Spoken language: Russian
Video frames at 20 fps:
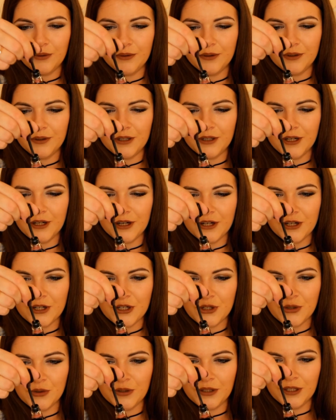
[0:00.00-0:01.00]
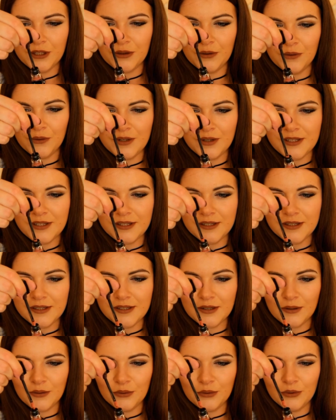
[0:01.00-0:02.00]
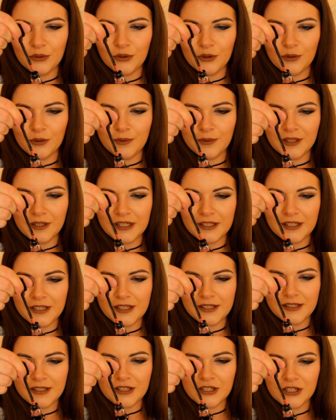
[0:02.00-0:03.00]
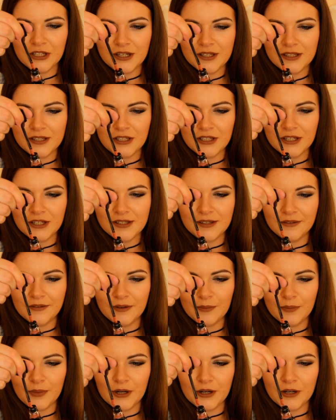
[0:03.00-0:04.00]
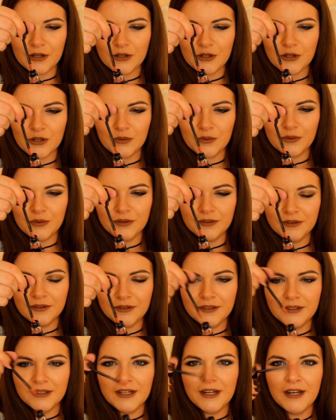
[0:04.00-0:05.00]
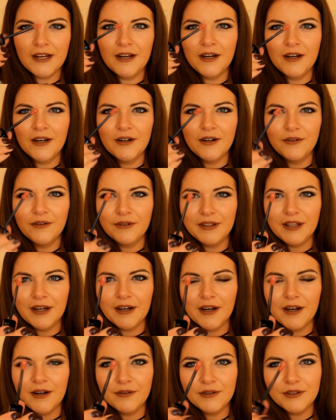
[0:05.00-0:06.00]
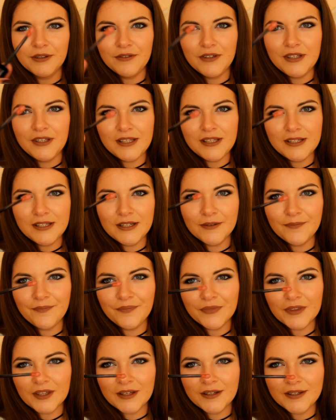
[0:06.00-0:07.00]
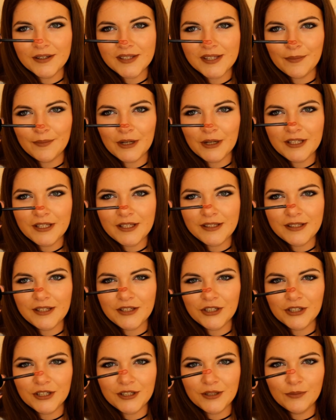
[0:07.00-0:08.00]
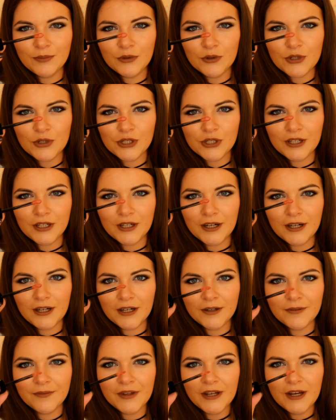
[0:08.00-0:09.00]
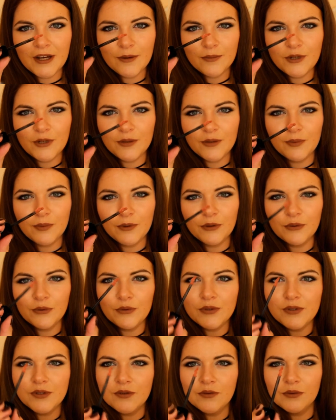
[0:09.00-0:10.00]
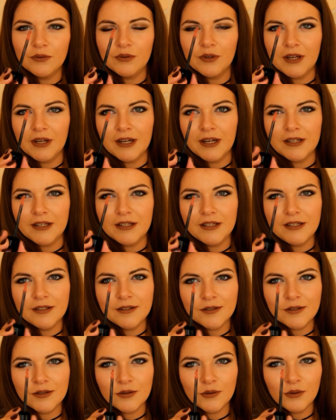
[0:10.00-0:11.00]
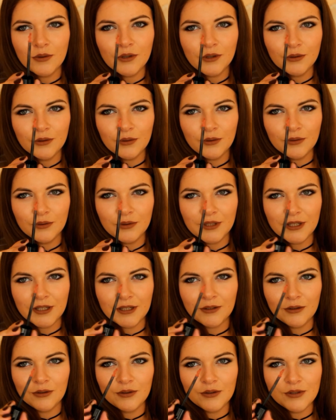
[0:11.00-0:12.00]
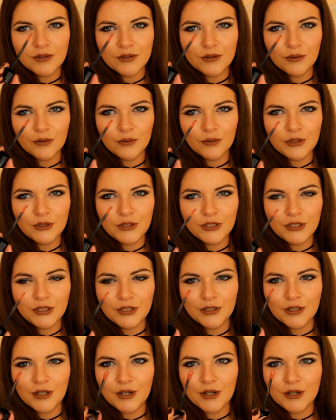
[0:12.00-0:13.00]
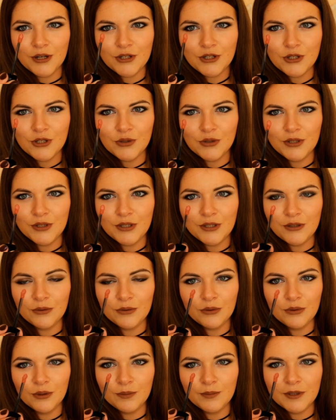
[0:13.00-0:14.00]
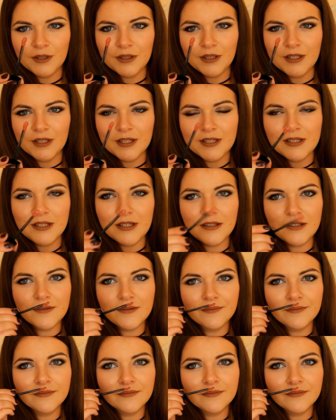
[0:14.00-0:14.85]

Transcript: Хорошо наносится, удобная кисточка. Сейчас я вам покажу. Вот такая вот, видите, э, сама кисточка немножко приплюснутая, изогнутая, то есть очень хорошо ей удобно наносить.